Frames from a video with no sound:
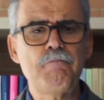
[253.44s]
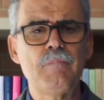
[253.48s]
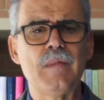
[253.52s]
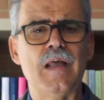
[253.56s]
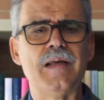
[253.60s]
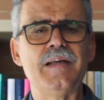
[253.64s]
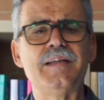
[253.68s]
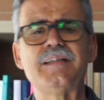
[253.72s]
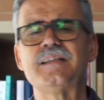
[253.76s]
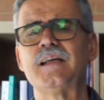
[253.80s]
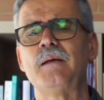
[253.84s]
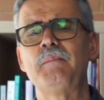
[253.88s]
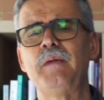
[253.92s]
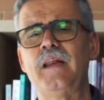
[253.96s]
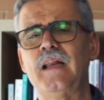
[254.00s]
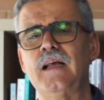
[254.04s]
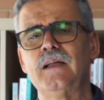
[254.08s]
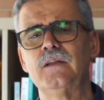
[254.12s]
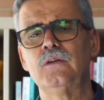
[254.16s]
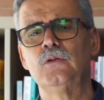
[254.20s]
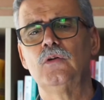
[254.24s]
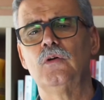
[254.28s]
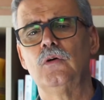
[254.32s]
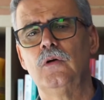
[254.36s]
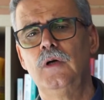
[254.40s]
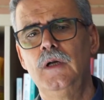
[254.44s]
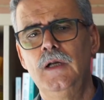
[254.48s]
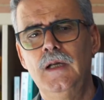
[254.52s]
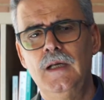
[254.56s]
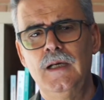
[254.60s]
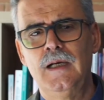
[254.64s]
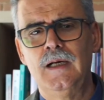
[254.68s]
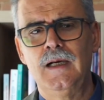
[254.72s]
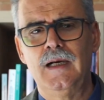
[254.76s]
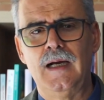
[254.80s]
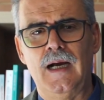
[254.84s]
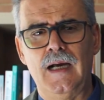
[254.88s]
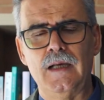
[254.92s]
Esaminando
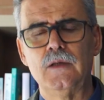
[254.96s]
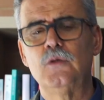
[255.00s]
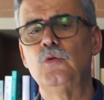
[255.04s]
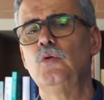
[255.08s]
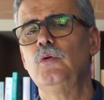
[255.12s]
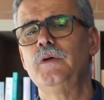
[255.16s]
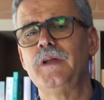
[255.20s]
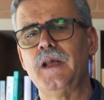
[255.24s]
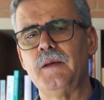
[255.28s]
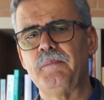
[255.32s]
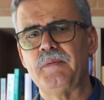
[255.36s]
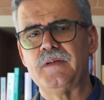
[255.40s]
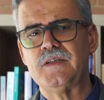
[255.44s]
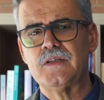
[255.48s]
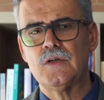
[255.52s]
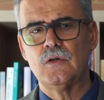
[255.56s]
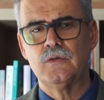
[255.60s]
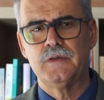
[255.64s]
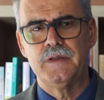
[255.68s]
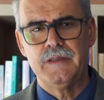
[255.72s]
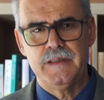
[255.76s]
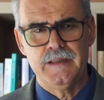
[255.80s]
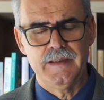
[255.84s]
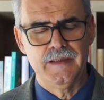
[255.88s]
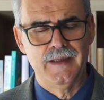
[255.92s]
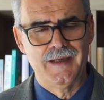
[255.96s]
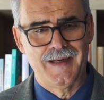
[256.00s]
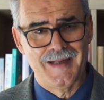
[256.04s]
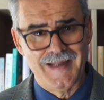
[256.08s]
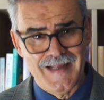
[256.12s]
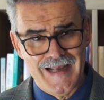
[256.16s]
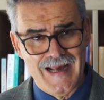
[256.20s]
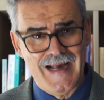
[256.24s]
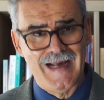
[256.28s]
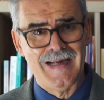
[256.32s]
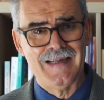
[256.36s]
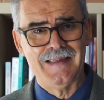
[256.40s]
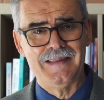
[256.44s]
alcuni episodi
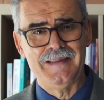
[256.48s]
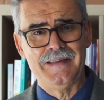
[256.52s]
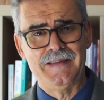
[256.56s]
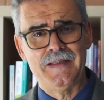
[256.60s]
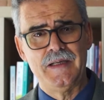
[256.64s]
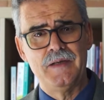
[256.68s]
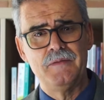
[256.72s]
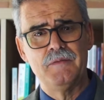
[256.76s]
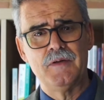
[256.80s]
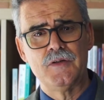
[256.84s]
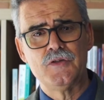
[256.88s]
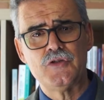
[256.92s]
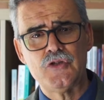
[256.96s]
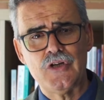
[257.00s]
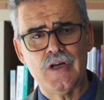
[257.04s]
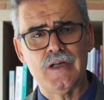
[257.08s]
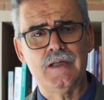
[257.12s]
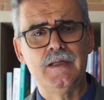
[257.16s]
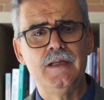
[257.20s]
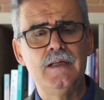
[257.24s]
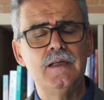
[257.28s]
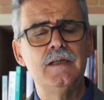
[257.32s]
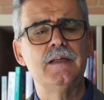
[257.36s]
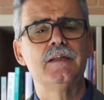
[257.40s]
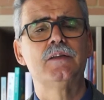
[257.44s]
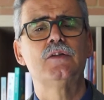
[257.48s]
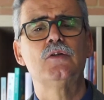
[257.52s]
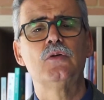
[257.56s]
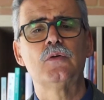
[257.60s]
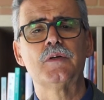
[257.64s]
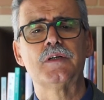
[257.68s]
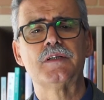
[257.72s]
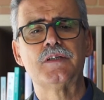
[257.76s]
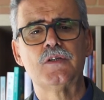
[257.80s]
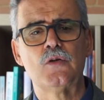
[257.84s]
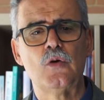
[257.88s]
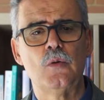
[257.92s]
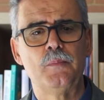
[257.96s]
reali dei Vangeli, il
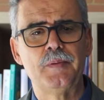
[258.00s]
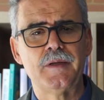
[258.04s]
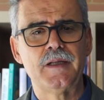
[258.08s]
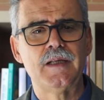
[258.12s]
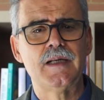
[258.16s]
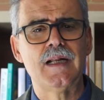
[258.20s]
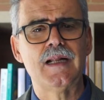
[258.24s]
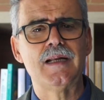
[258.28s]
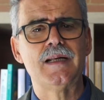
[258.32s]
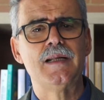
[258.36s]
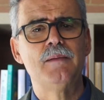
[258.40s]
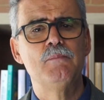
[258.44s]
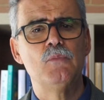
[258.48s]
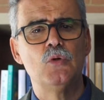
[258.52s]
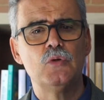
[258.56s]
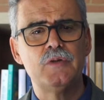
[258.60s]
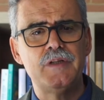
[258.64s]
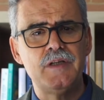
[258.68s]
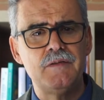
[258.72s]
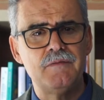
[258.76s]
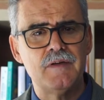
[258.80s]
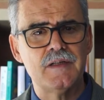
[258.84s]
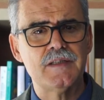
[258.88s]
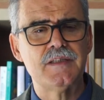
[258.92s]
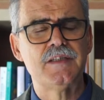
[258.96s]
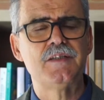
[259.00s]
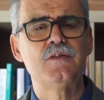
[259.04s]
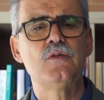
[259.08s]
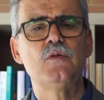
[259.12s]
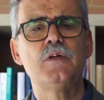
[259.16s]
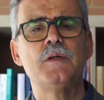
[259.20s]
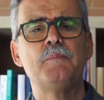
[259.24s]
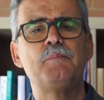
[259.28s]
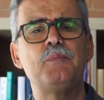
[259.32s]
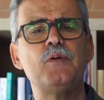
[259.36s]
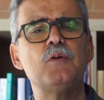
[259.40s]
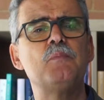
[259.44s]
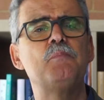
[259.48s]
lettore scoprirà le
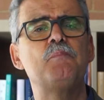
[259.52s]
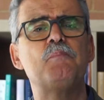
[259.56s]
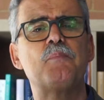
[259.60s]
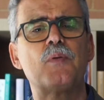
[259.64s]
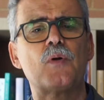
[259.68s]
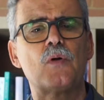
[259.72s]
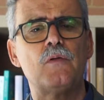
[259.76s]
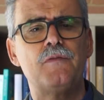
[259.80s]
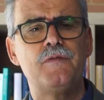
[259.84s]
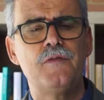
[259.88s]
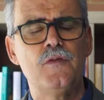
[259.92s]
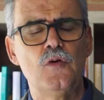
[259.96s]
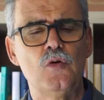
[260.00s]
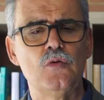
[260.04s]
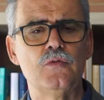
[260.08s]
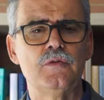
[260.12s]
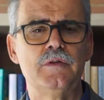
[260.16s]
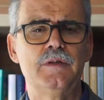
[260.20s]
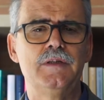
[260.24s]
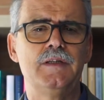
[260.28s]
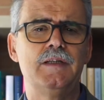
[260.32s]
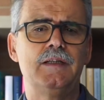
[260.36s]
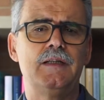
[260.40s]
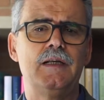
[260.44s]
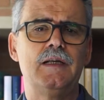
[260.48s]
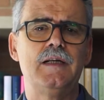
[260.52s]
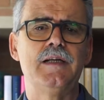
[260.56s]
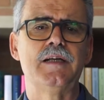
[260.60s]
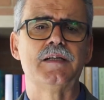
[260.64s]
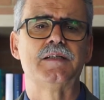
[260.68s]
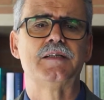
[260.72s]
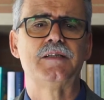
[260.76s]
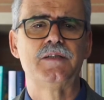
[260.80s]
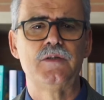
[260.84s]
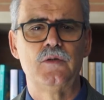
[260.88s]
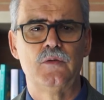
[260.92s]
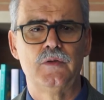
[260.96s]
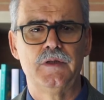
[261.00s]
motivazioni più profonde delle
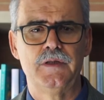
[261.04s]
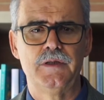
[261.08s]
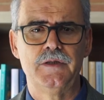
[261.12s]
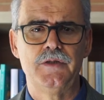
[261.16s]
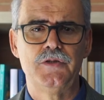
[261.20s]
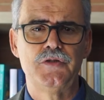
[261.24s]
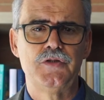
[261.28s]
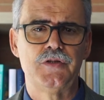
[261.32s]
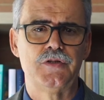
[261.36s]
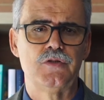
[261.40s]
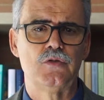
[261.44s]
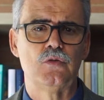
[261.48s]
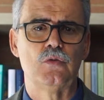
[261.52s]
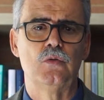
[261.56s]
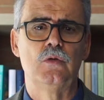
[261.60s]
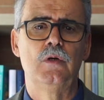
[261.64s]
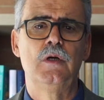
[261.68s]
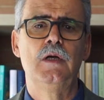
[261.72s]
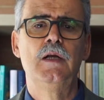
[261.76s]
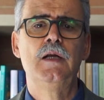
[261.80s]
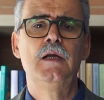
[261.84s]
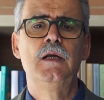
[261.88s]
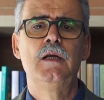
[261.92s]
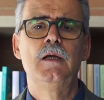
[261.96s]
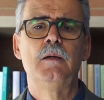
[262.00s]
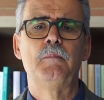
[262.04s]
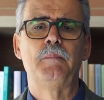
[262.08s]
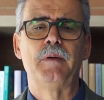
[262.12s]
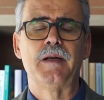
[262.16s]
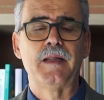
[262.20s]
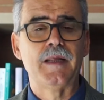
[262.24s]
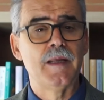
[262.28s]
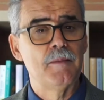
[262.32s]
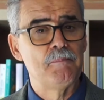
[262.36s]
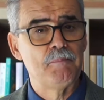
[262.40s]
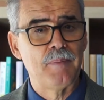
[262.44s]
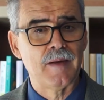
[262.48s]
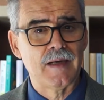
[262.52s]
azioni di Gesù,
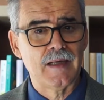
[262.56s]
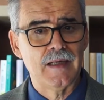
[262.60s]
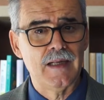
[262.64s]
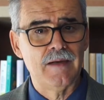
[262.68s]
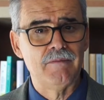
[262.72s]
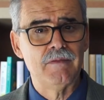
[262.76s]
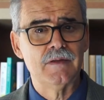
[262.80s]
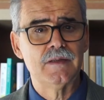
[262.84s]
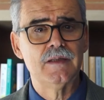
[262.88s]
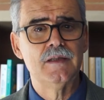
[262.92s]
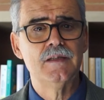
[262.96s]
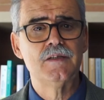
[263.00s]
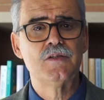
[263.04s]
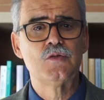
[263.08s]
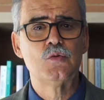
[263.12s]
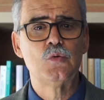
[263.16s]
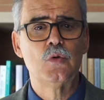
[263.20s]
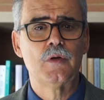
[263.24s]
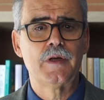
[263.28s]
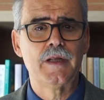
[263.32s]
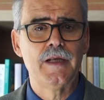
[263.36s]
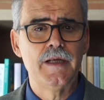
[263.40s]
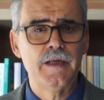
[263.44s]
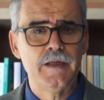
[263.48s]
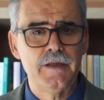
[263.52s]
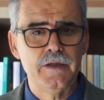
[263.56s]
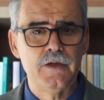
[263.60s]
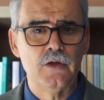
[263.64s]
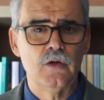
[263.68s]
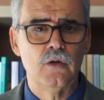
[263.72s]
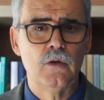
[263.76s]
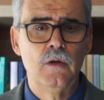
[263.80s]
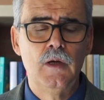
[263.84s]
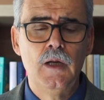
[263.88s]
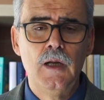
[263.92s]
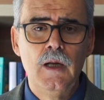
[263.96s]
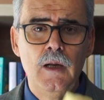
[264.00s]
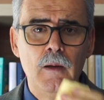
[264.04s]
perché parlava del suo
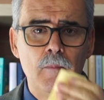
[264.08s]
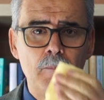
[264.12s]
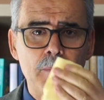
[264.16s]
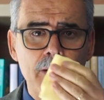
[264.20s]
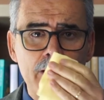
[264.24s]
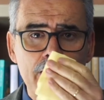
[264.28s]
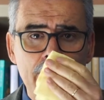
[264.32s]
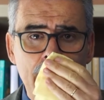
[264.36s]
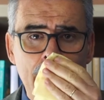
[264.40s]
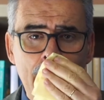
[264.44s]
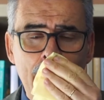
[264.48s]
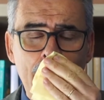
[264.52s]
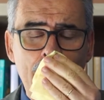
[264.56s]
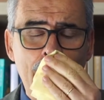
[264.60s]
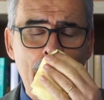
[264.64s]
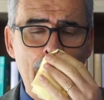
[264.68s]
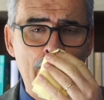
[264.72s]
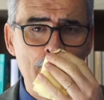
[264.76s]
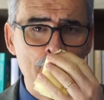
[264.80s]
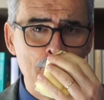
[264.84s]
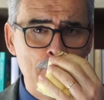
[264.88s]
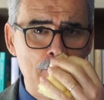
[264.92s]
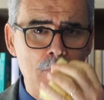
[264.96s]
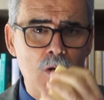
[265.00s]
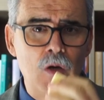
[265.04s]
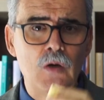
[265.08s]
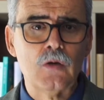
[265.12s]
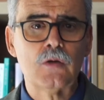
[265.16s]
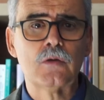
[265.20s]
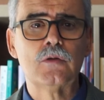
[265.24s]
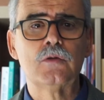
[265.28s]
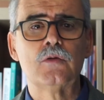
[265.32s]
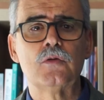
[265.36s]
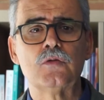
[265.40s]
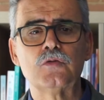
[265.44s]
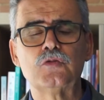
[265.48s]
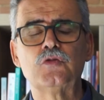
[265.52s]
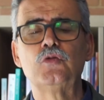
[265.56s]
regno, perché è
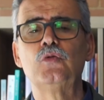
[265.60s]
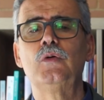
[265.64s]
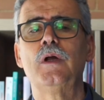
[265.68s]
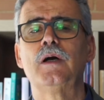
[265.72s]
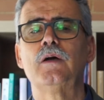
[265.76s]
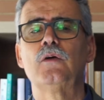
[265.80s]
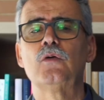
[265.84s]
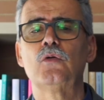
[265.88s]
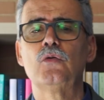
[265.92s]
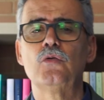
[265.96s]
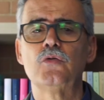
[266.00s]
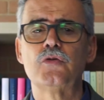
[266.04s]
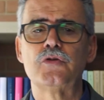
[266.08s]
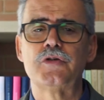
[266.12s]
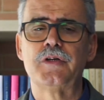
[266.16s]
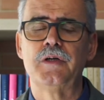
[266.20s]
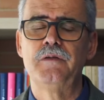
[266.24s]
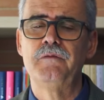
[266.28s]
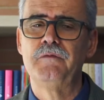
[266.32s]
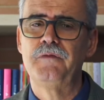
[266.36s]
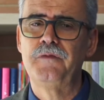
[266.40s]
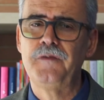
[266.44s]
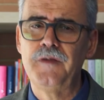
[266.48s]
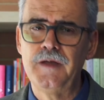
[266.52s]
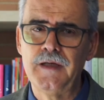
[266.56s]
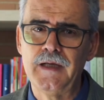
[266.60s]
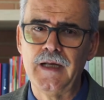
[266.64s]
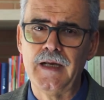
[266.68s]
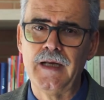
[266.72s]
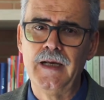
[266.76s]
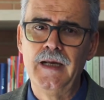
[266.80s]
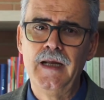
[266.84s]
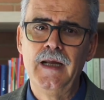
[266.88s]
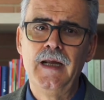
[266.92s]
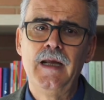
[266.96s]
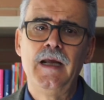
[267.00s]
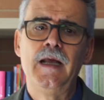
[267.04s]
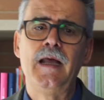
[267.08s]
morto sulla croce, infine
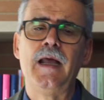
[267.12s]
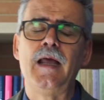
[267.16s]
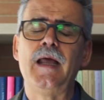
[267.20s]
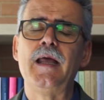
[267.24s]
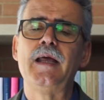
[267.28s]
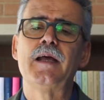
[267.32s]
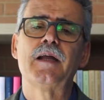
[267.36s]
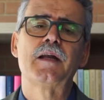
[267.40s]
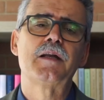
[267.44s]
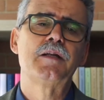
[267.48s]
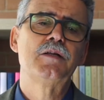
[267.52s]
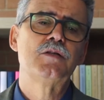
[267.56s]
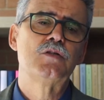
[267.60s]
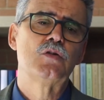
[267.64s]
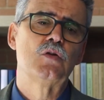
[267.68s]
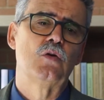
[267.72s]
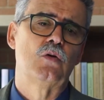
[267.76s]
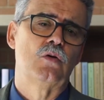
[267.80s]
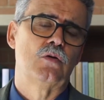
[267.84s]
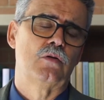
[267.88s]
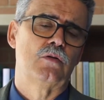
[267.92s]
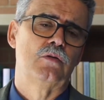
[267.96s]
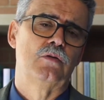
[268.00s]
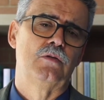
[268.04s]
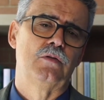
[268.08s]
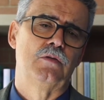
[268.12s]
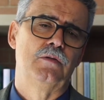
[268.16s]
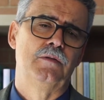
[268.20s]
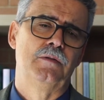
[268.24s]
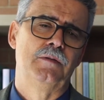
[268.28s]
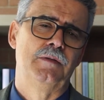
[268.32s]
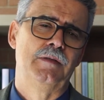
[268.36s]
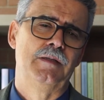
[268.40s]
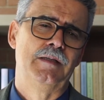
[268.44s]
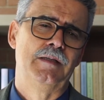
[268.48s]
è risorto.